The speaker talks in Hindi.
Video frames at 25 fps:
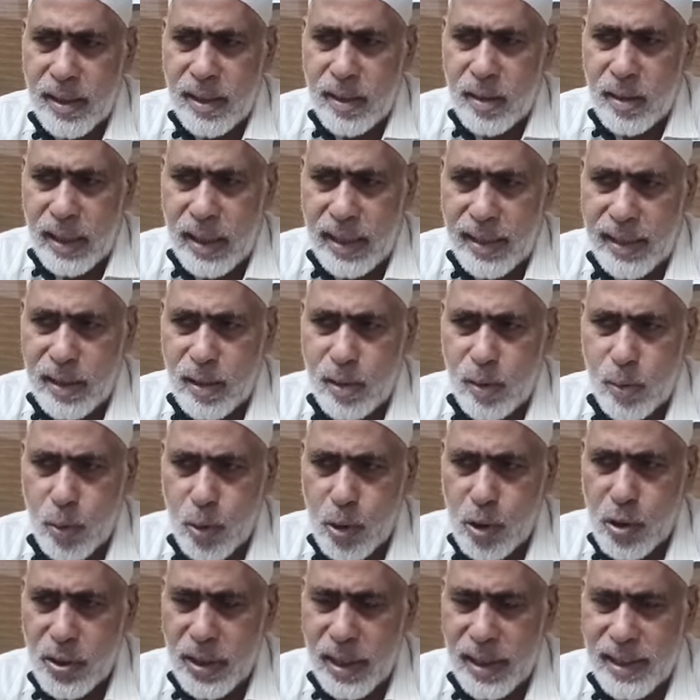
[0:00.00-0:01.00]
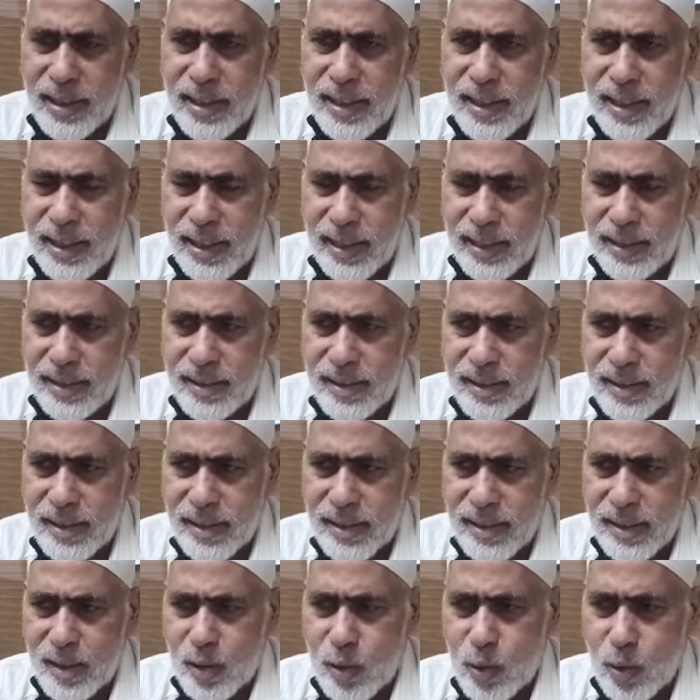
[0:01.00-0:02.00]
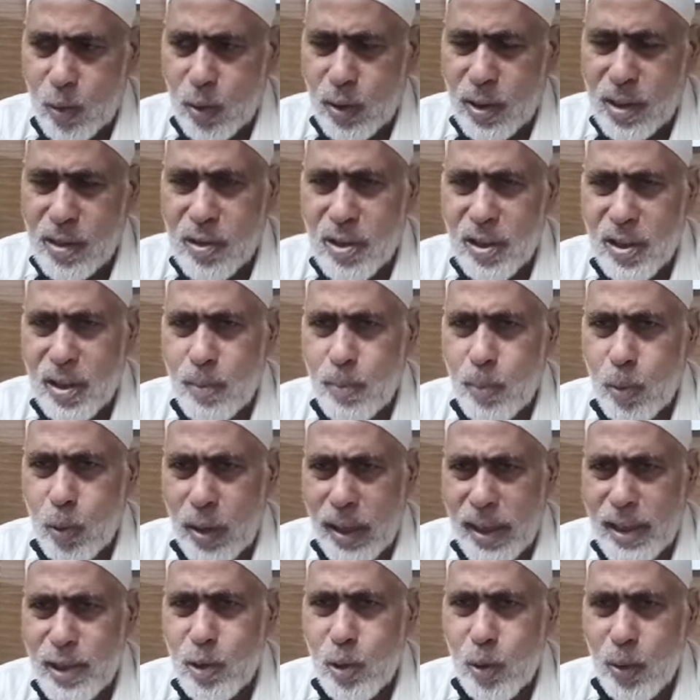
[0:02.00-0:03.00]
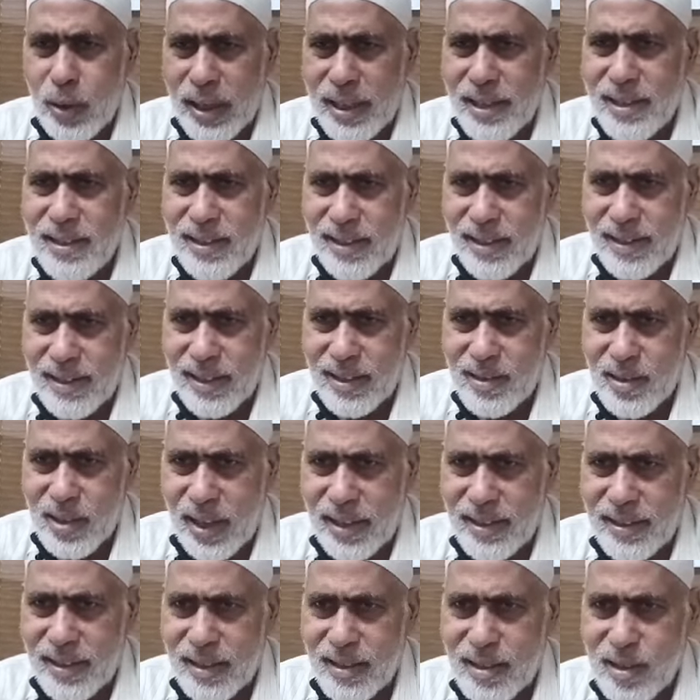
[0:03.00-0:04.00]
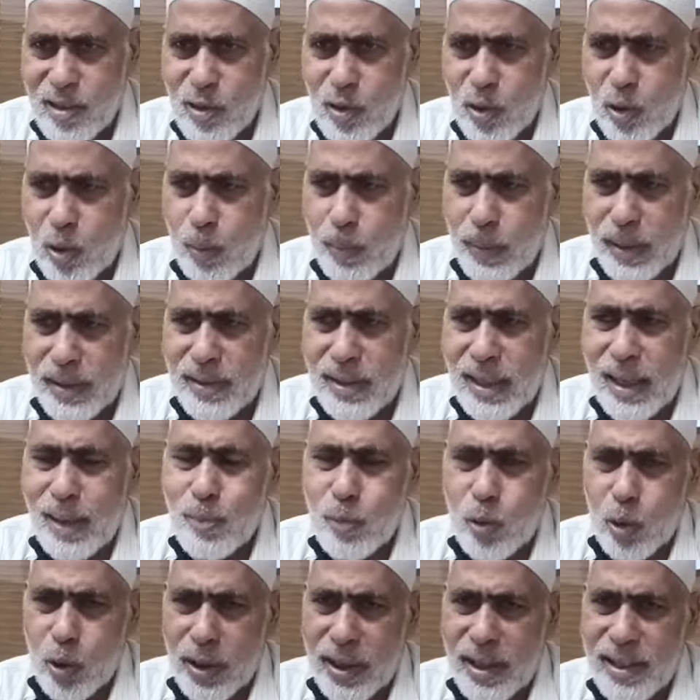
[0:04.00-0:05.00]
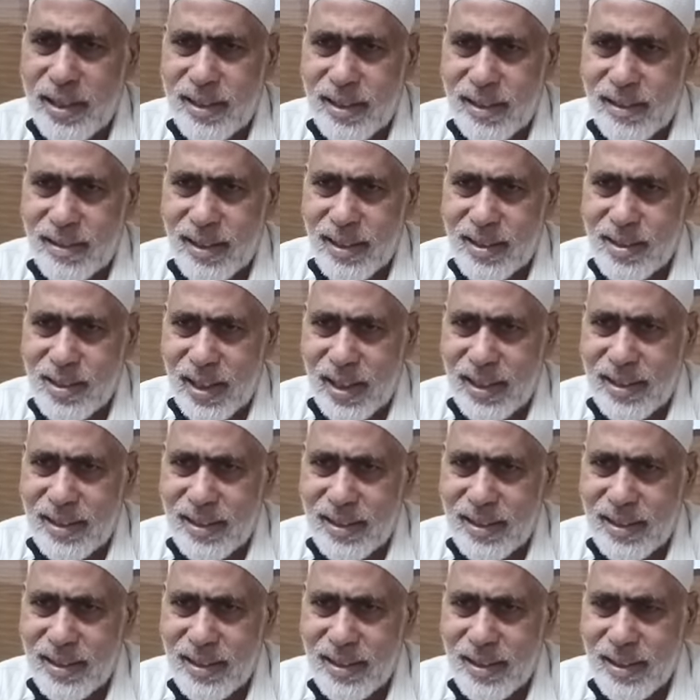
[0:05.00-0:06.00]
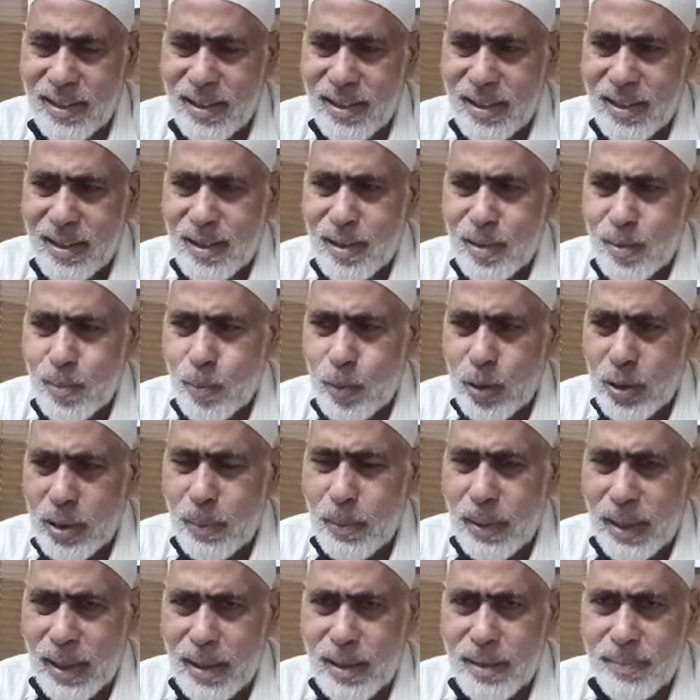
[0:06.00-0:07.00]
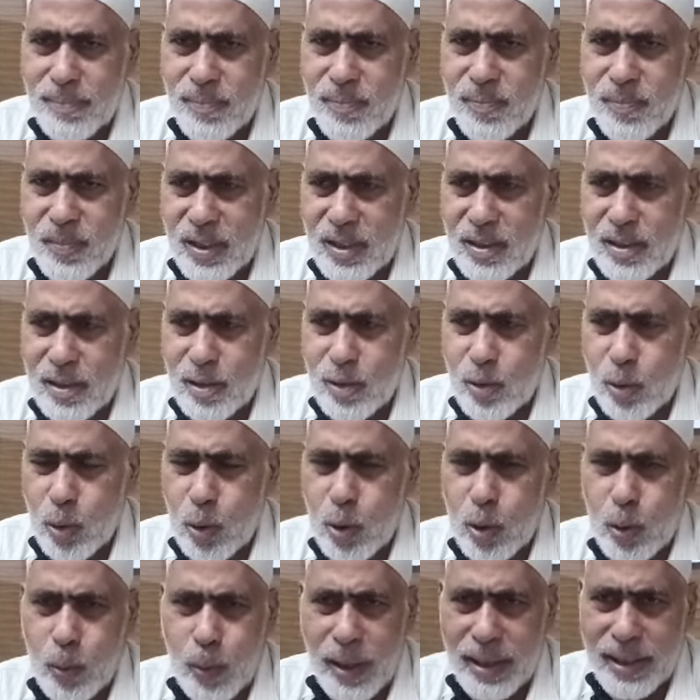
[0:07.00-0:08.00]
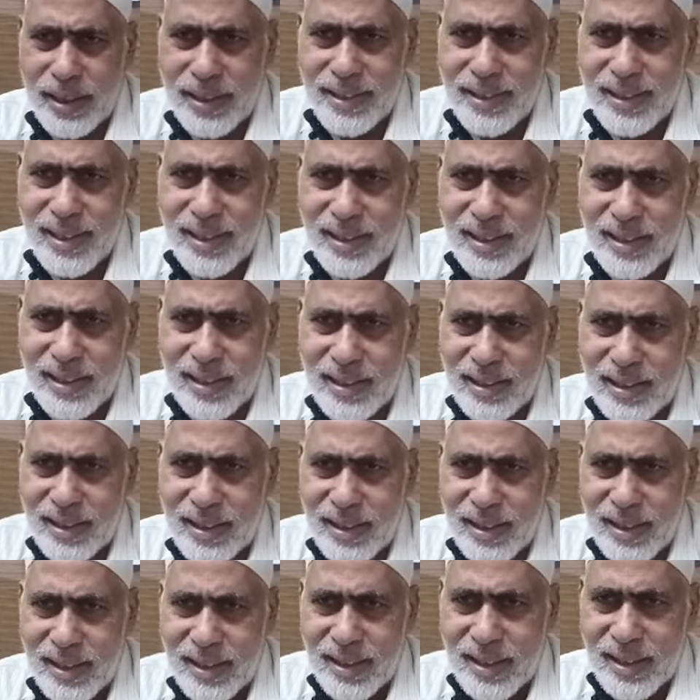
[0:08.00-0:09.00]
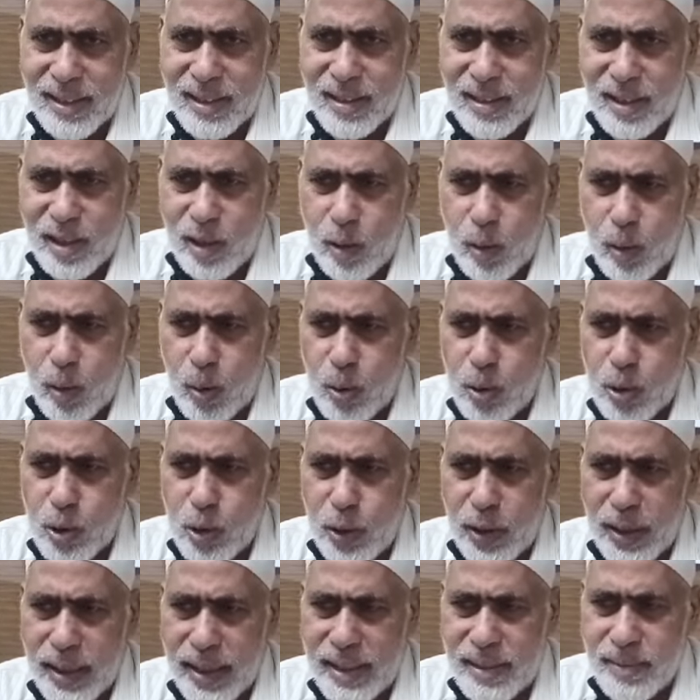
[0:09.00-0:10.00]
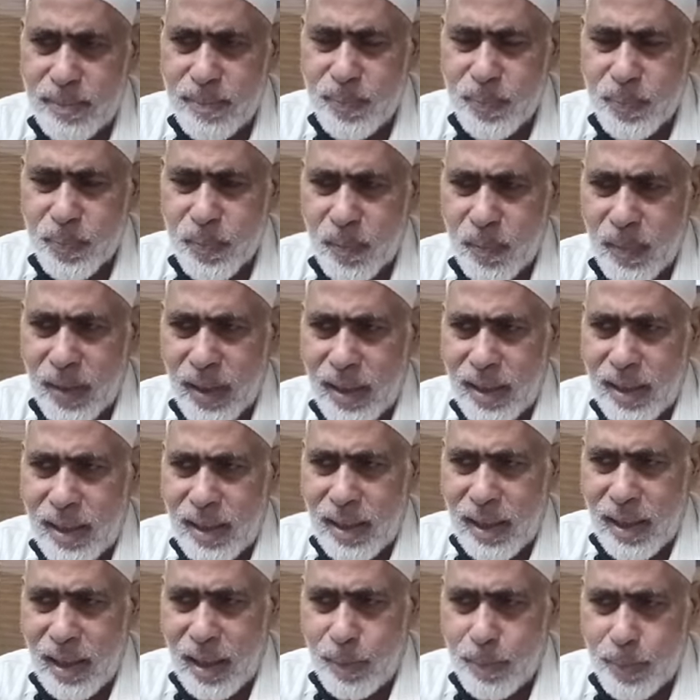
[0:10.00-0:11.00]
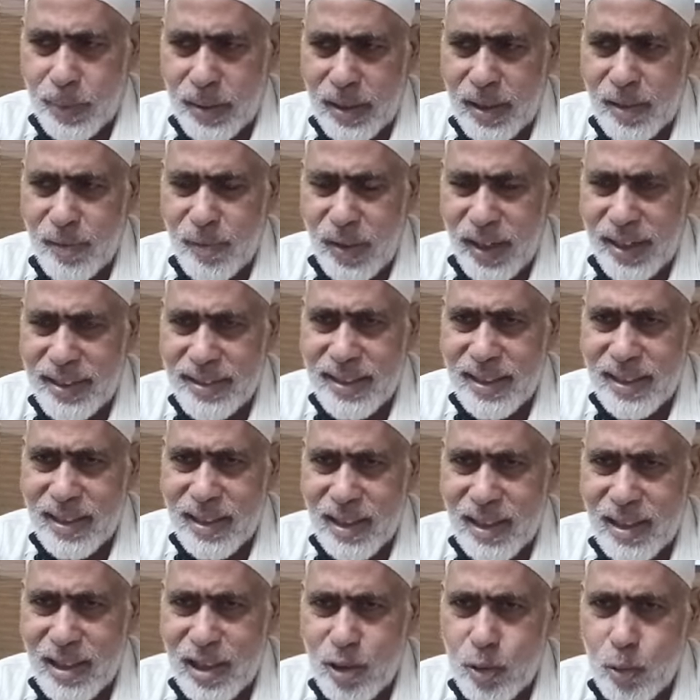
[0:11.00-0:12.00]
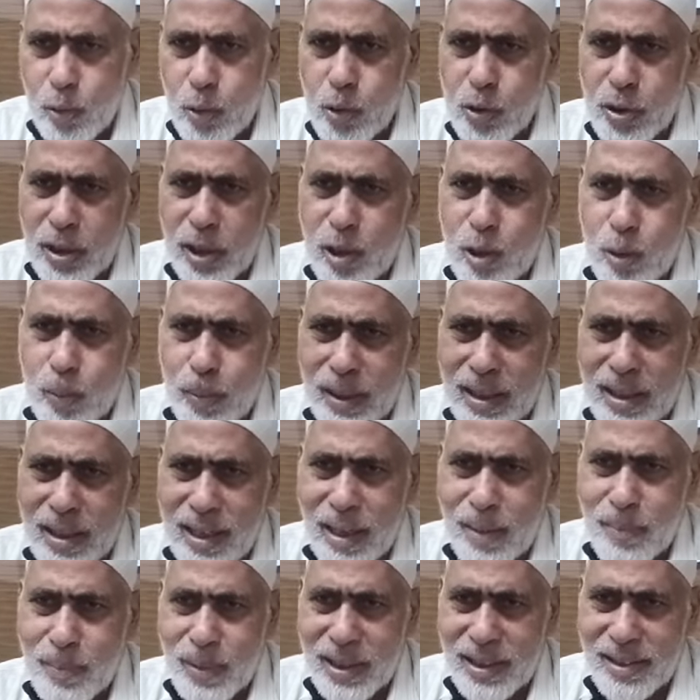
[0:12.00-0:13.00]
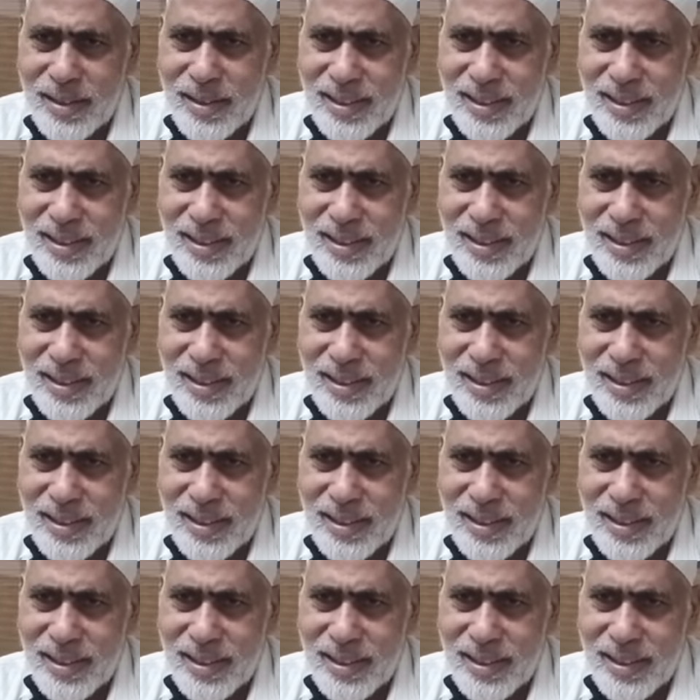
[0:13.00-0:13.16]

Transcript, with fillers: अगर खुश नहीं है तो बिल्कुल तो किसी की बुराई तो नहीं करना चाहिए किसी को बदनाम तो नहीं करना चाहिए बिल्कुल मुझे बड़ा दुख हुआ ये देख के कि लोग जो है अपने फायदे के लिए दूसरे को बदनाम करते